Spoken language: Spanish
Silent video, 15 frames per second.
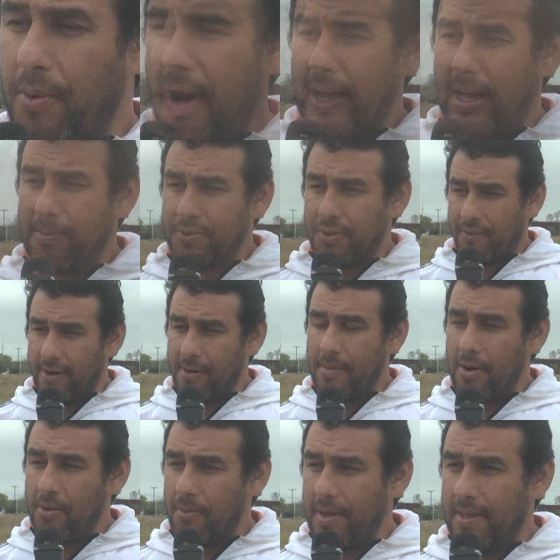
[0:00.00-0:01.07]
pueda absorber
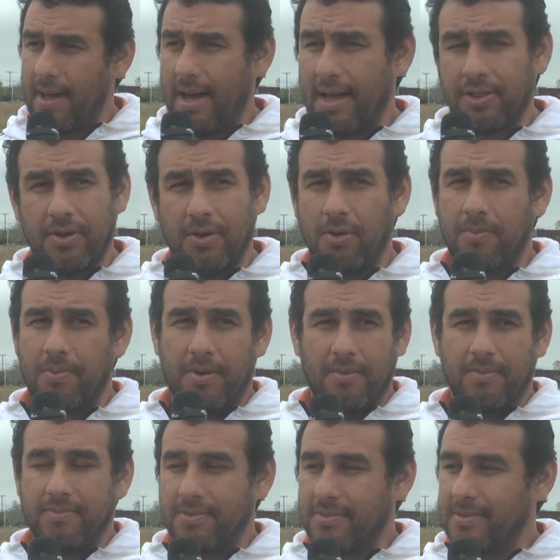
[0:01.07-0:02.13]
más humedad,
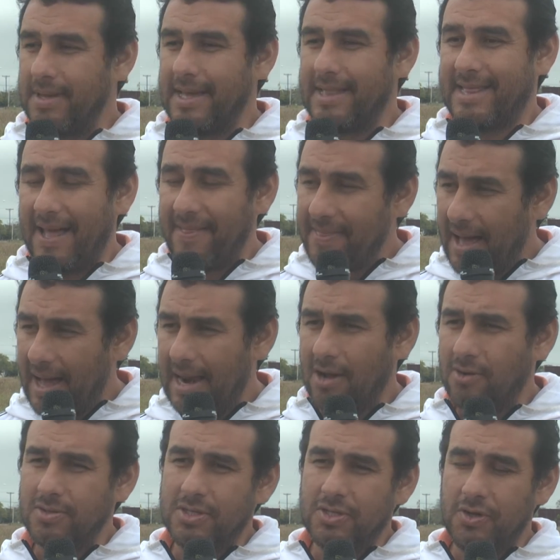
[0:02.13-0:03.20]
pero están dadas las
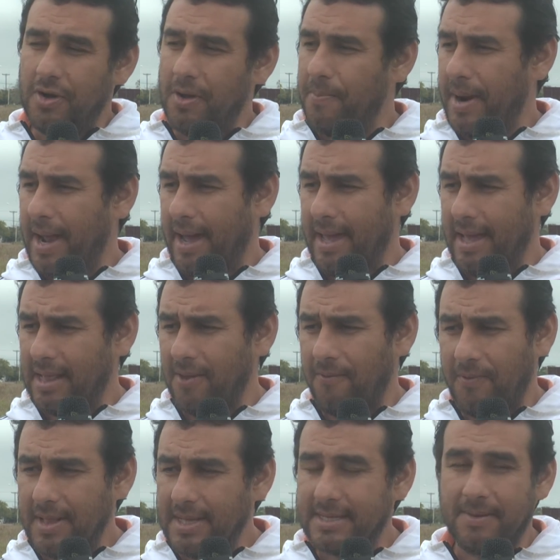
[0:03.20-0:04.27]
condiciones para que este
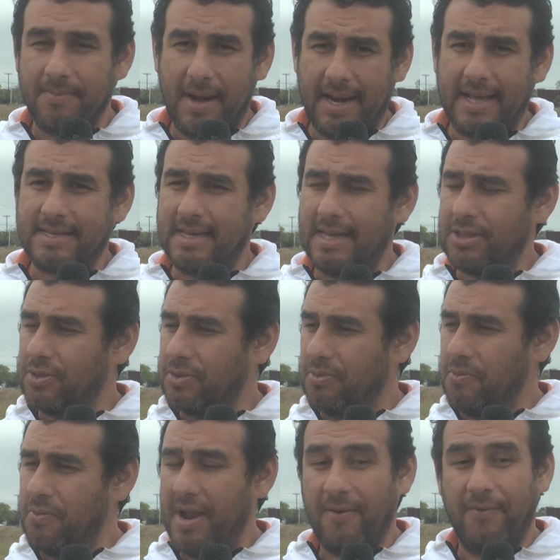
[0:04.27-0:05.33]
fin de semana sea
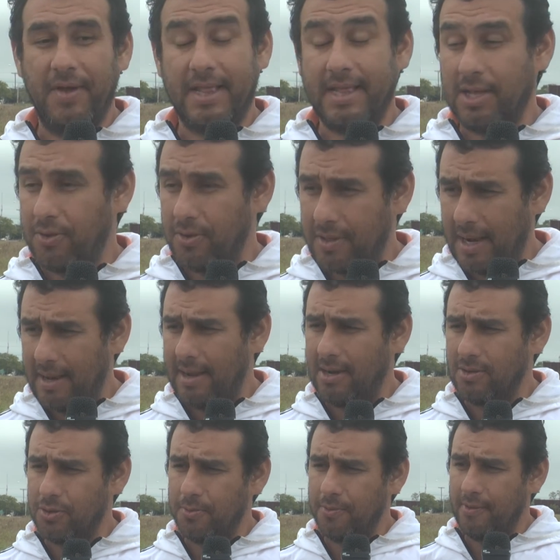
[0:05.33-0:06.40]
una fiesta total del
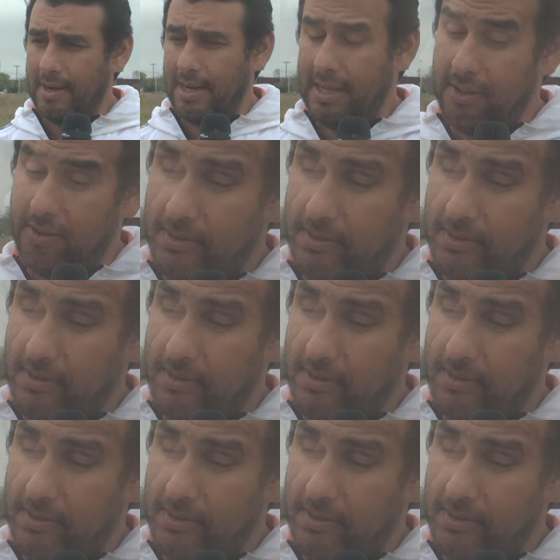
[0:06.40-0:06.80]
automovilismo,